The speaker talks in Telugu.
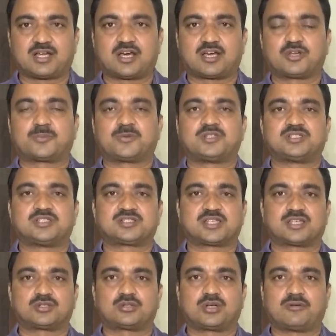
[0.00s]
ఆరోపణలు
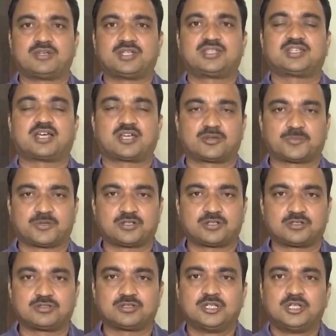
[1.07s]
చేశారు అవినీతి ఆరోపణలు